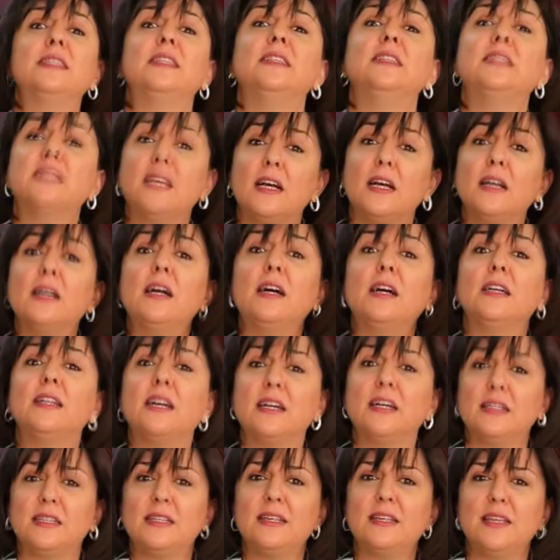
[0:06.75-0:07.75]
İnsan
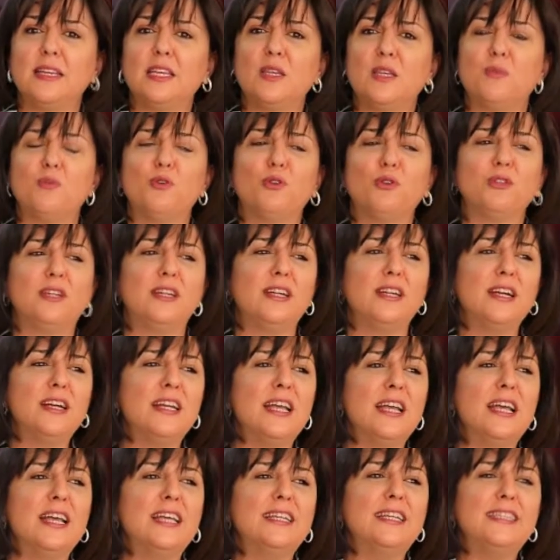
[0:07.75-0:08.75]
Kaynakları ekibi olarak
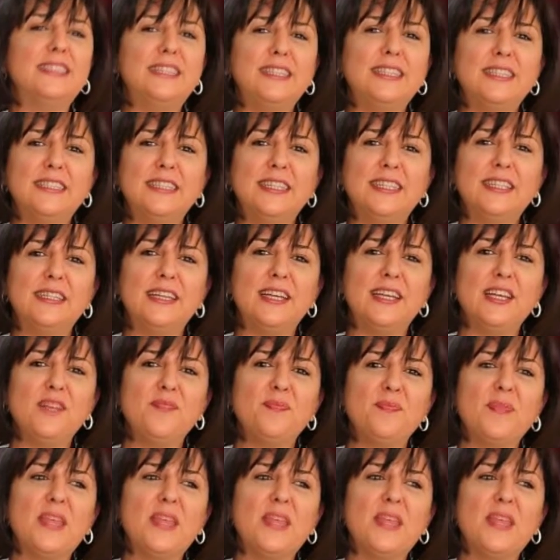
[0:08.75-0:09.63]
sizlere